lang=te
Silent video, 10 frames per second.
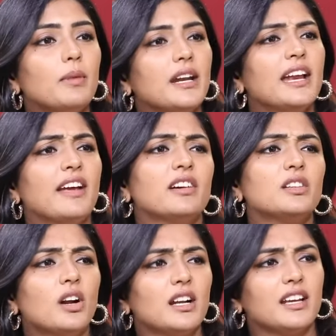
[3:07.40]
బట్ ఐ
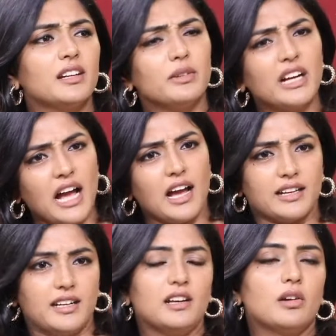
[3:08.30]
ఎవర్ థాట్ లైక్
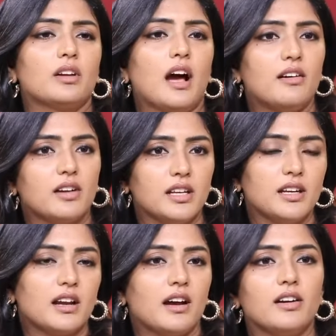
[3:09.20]
యాక్టింగ్లోకి రావాలి
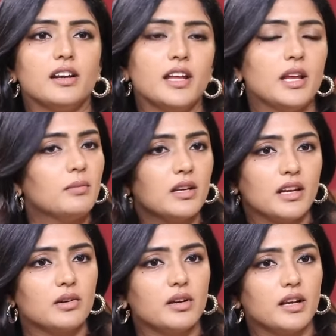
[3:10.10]
ఇలా రావాలని ఏం
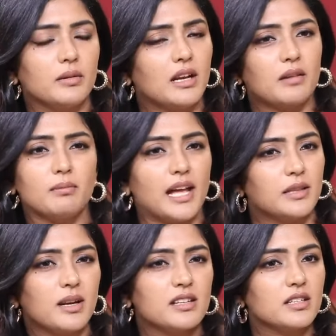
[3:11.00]
లేకుండే నాకు
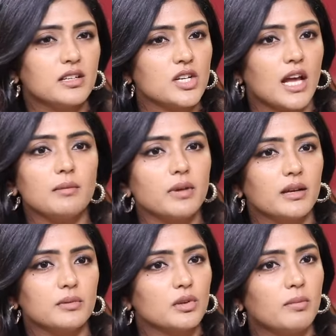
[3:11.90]
మ్యాథమెటిక్స్ అంటే చాలా
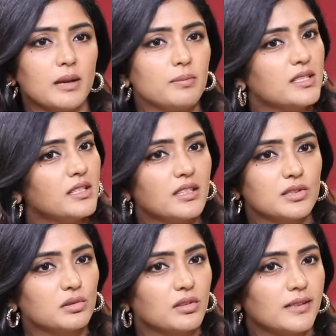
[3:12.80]
భయం సో బైపీసీ hmm.
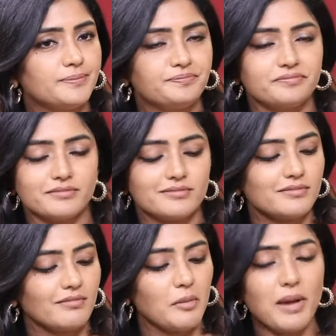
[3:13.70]
తీసుకున్నా
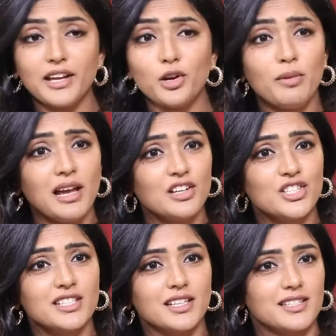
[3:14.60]

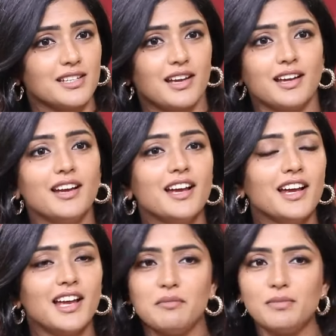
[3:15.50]
మైక్రోబయాలజీ చేసా
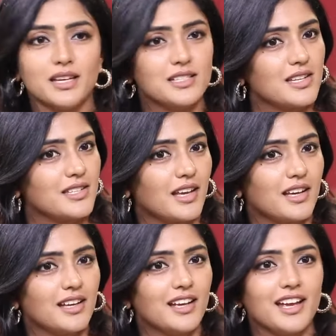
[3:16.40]
ఎంబీఏ చేసా
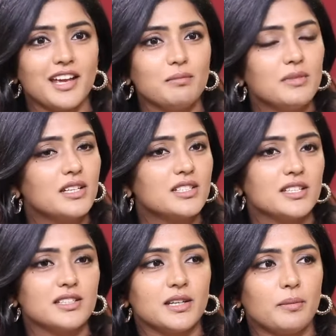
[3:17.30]
ఎంబీఏ
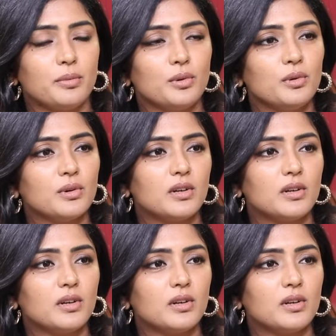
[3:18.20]
చేసేటప్పుడు